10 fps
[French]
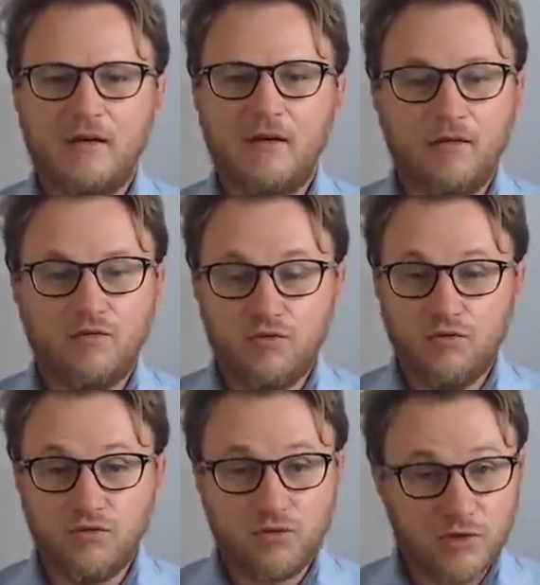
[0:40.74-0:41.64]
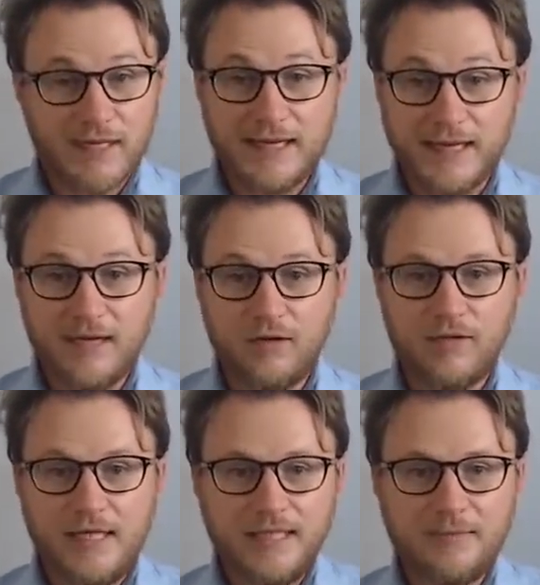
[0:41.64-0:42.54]
euh, vous encadrez
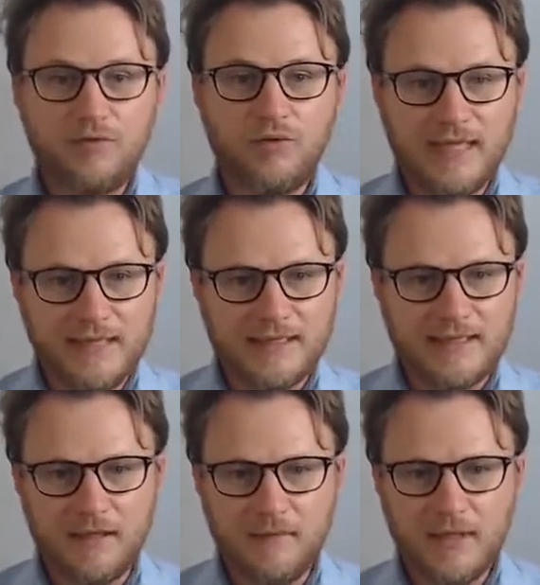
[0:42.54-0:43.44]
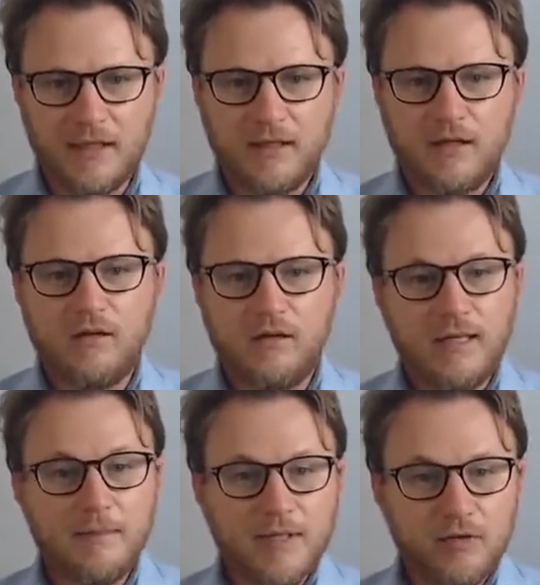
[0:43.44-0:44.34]
une équipe de techniciens euh,
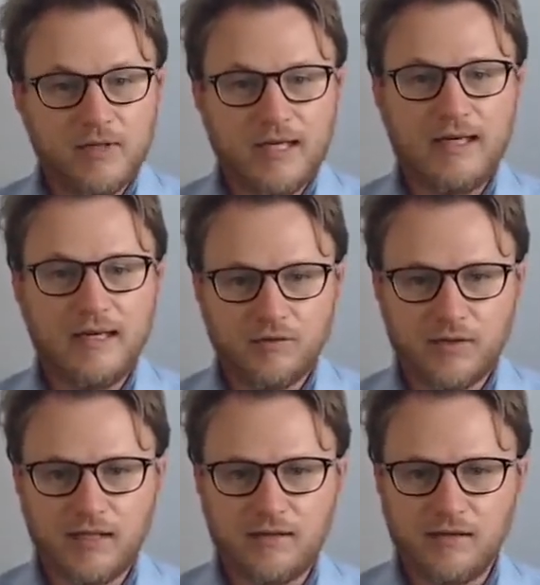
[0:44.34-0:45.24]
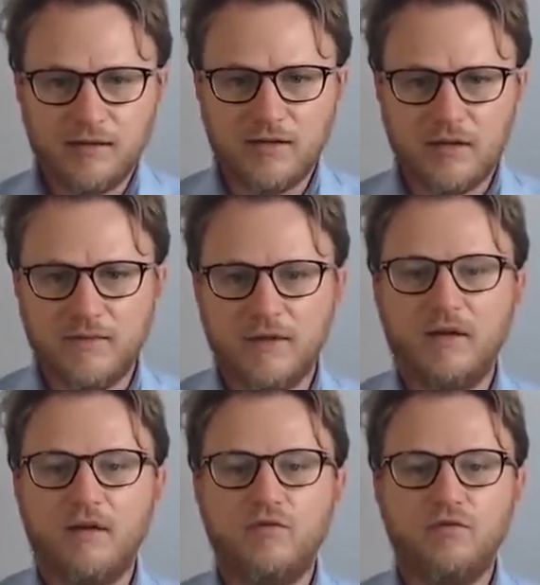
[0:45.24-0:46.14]
et pilotez la sous-traitance,
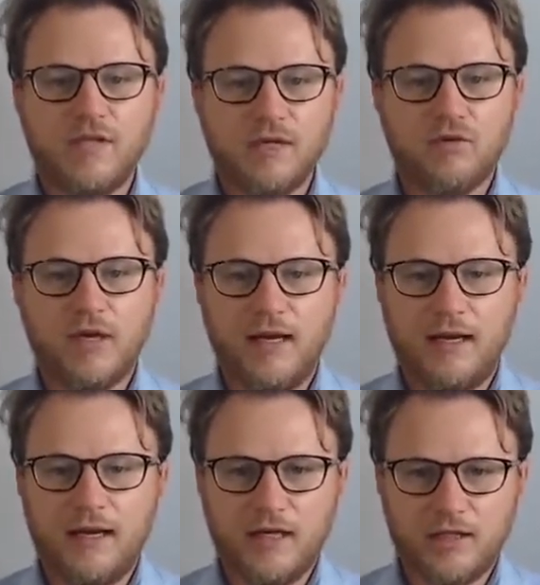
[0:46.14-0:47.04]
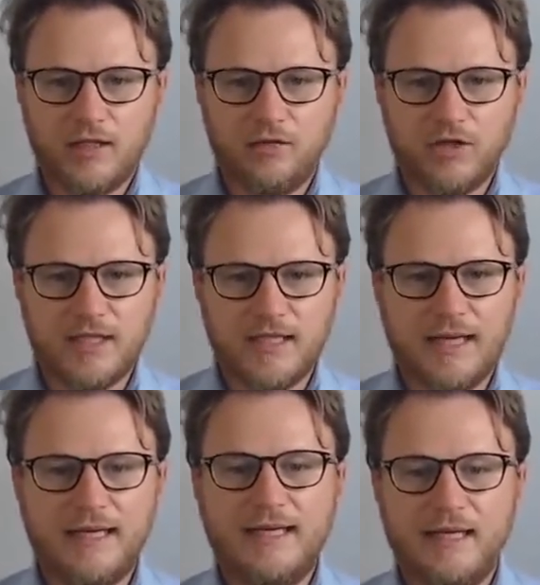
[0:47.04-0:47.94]
vous assurez l'achat des
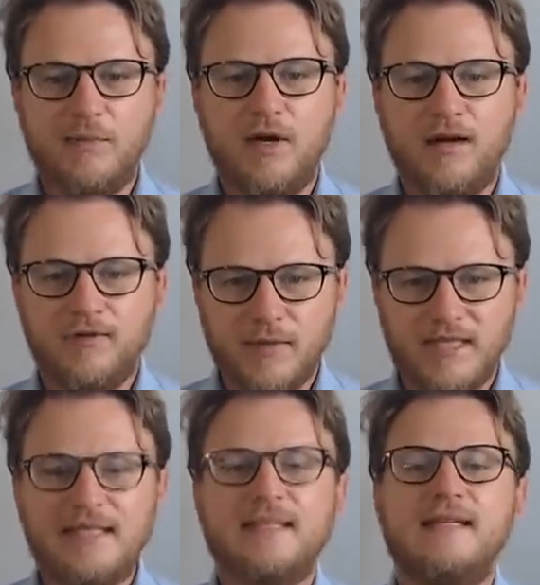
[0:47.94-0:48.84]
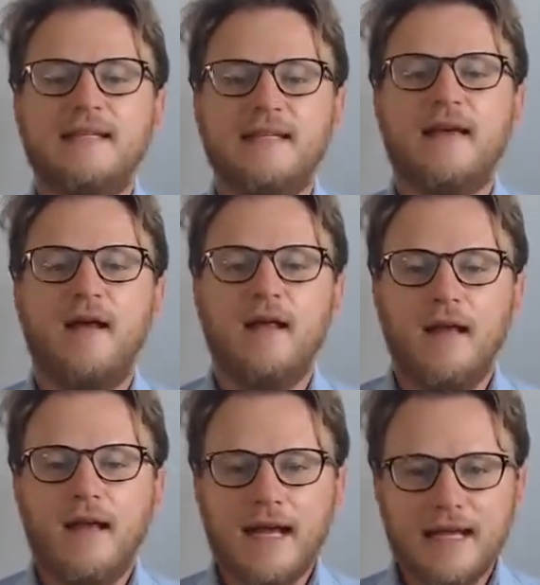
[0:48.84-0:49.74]
logiciels et équipements informatiques nécessaires
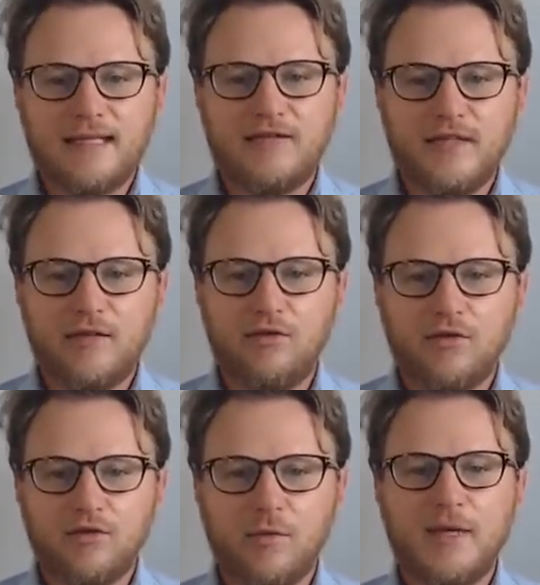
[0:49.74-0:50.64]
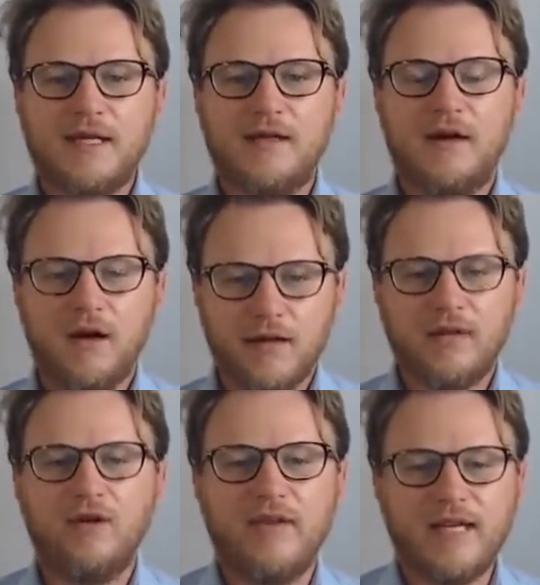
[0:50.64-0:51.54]
à l'activité de l'entreprise en
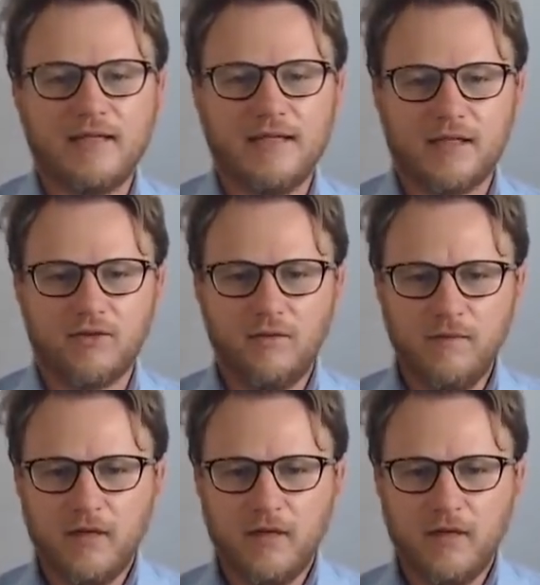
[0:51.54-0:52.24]
accord avec la direction,